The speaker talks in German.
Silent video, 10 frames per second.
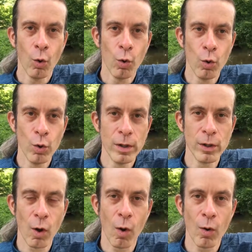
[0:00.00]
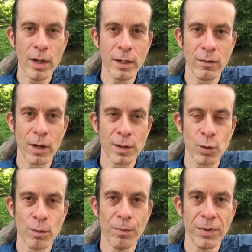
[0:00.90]
und heute war
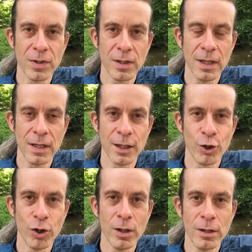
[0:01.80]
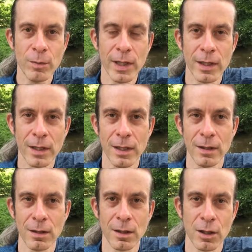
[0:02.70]
so ein bisschen gechillt mit
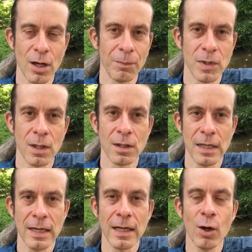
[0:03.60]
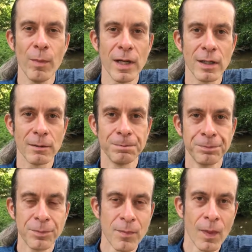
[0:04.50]
äh, knapp 10 Kilometern,
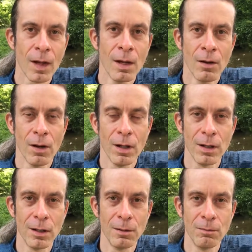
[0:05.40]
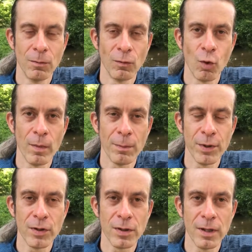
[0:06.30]
ähm, wo wir ein
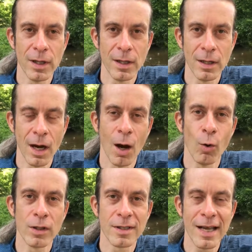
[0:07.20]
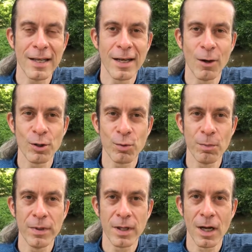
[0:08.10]
bisschen ja auch jetzt Technik
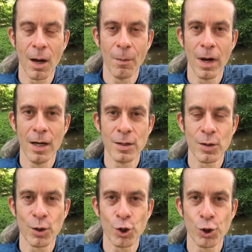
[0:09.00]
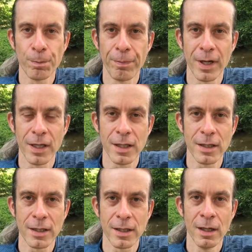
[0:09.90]
ausprobiert haben, also
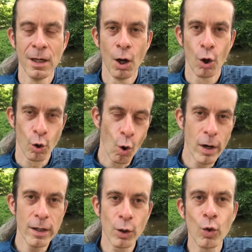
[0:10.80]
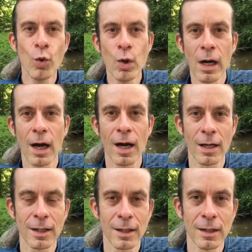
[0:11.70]
sprich Rollen,
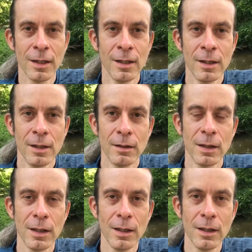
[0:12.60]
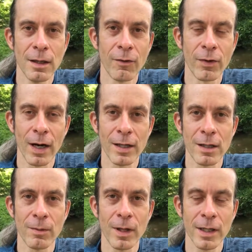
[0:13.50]
Kugellagern, weil
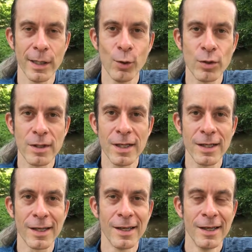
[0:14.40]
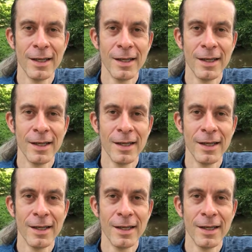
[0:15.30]
Freitag war recht lustig.